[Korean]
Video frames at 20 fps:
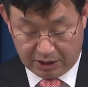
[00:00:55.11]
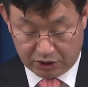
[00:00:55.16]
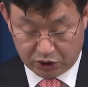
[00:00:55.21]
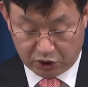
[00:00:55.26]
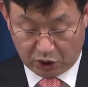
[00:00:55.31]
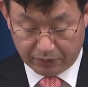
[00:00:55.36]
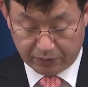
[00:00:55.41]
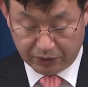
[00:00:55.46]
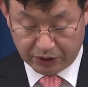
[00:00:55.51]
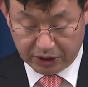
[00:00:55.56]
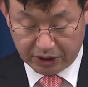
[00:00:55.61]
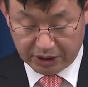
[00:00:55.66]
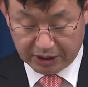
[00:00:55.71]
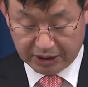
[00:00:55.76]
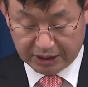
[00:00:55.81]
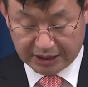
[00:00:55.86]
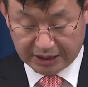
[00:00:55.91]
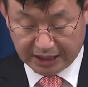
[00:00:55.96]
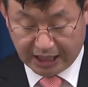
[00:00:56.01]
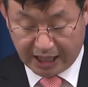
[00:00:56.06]

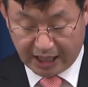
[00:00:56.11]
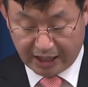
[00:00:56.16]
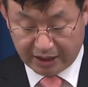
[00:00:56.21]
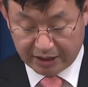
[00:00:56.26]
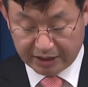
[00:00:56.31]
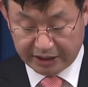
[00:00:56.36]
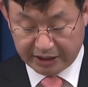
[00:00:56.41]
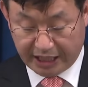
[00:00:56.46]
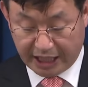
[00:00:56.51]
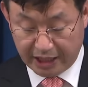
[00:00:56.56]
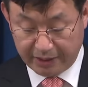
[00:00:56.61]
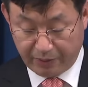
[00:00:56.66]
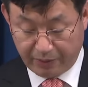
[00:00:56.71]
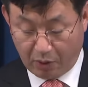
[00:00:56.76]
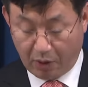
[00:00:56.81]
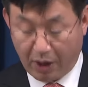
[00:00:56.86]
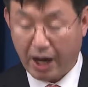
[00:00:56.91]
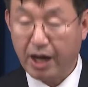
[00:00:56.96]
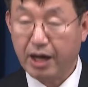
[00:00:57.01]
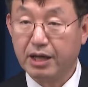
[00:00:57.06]
정부는 그간
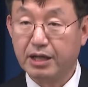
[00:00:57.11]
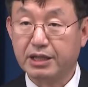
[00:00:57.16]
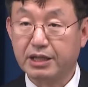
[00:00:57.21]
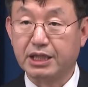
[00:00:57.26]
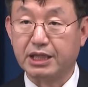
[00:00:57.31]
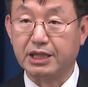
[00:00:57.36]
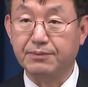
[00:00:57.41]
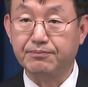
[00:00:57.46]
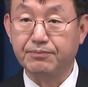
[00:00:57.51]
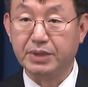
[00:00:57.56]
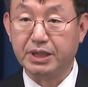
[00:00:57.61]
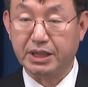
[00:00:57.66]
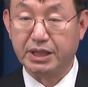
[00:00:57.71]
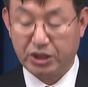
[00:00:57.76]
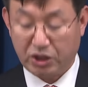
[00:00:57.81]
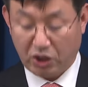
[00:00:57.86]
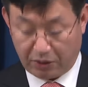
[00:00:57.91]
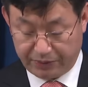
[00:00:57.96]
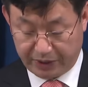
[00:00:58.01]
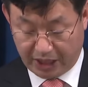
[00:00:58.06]
네이버와 긴밀히
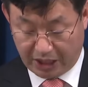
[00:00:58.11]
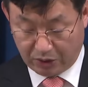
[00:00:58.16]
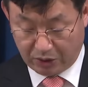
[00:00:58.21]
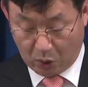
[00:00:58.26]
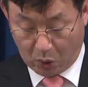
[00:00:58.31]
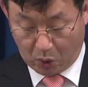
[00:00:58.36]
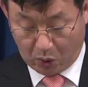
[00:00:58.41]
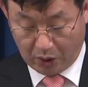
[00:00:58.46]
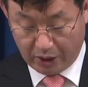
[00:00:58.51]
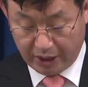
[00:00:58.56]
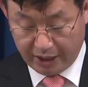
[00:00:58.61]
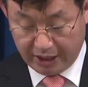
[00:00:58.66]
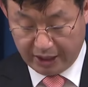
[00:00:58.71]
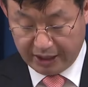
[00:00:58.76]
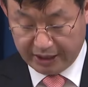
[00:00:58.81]
협의하고